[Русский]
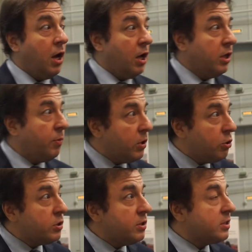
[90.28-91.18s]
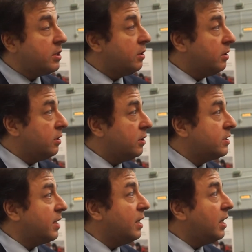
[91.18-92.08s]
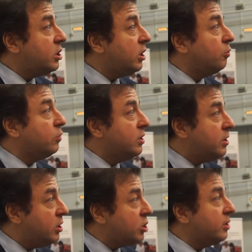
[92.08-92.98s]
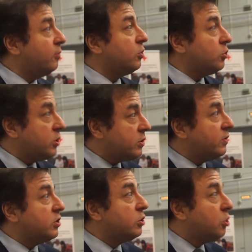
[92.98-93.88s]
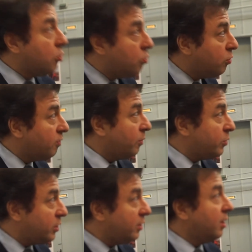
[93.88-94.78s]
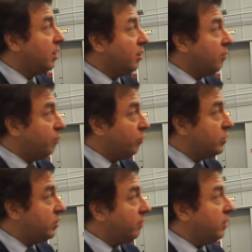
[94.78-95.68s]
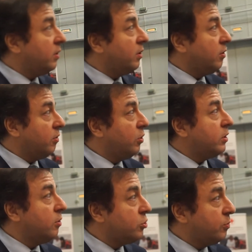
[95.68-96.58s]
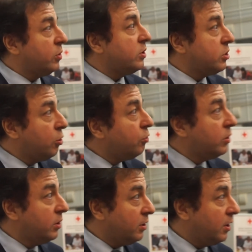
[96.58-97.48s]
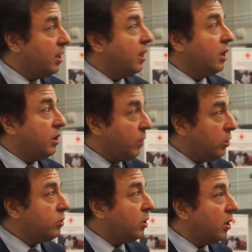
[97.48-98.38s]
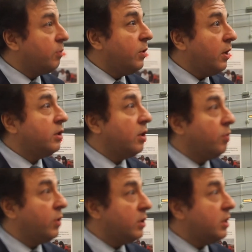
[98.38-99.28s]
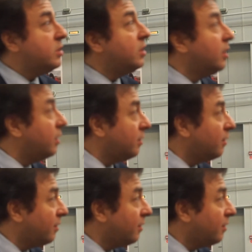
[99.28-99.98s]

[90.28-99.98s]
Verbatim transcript: она поет, поет на... аутентичный, настоящее, аутентичное, песни, вот то, что да. называется тру вообще. Mm-hmm. В Путивле это, субэтнос Горюны. Она поет так, как пели там при князе Игоре.